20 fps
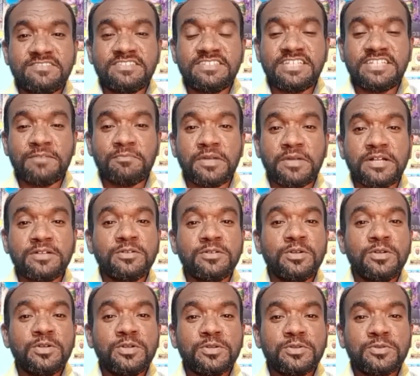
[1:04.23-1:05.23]
வந்து நம்ம
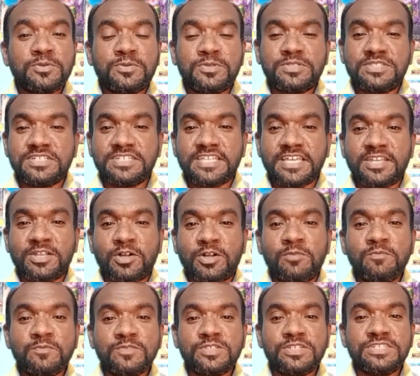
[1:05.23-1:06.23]
கொடுத்துக்கிட்டே
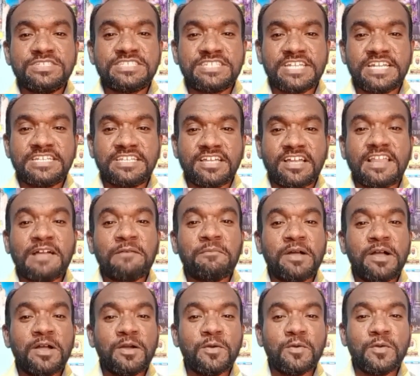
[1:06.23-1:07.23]
இருக்கோம் ஸோ ஸ்ட்ரைட்டாக நம்ம
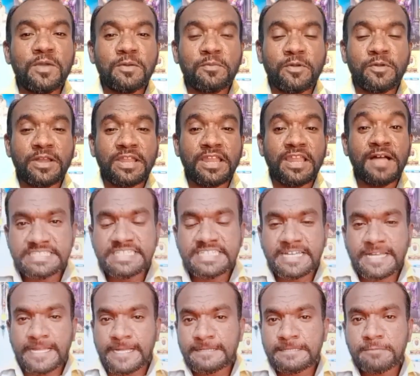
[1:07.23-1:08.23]
உள்ளே போயிடலாம்
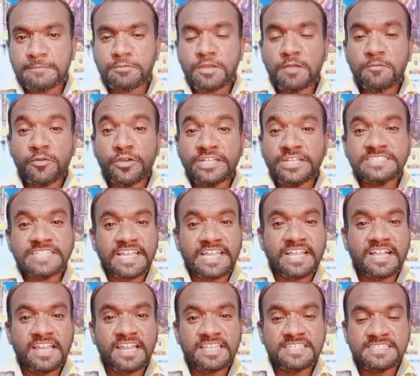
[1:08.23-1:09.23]
டிப்ளமோ இன்
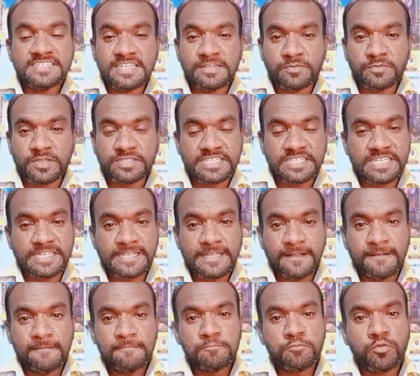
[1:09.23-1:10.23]
சைக்காலஜியில் பார்த்தீங்கன்னா
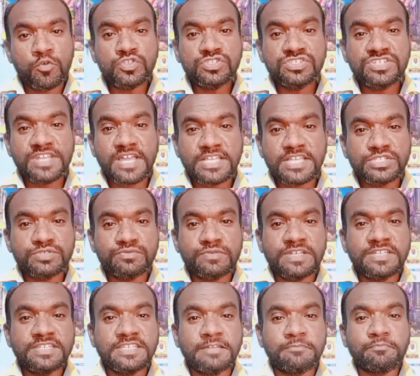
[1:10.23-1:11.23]
போஸ்ட்
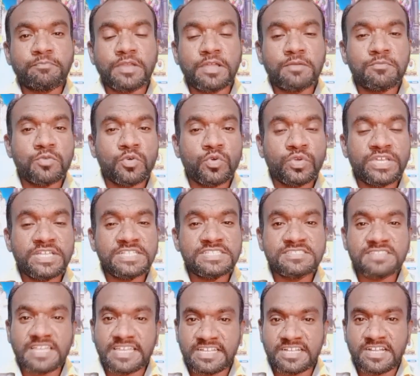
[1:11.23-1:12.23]
கிராஜுவேட் டிப்ளமோ இன்
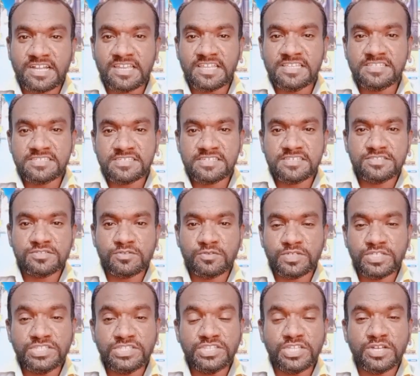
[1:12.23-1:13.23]
சைக்காலஜி ஸோ
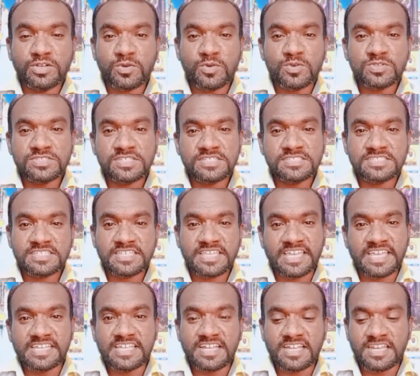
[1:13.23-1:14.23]
இந்த கோர்சஸ்
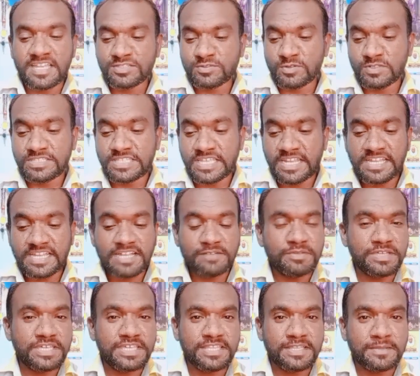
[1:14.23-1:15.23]
எங்கெங்கெல்லாம் சொல்லித்தராங்க
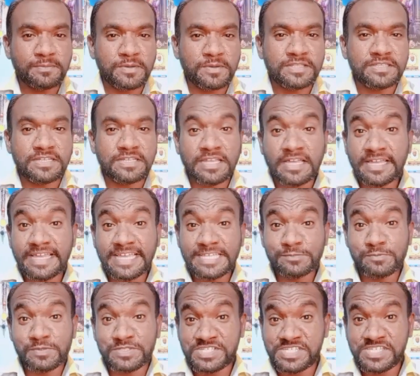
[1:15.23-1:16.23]
அப்படிங்கிறத பார்த்துடலாம்
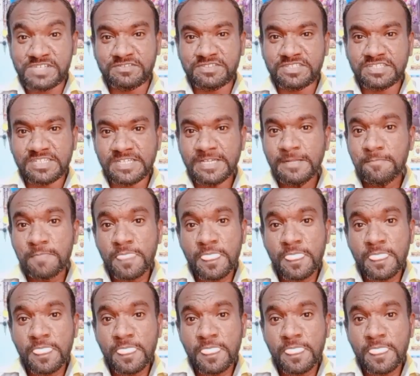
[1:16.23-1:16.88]
எஸ்பெஷலி வந்துட்டு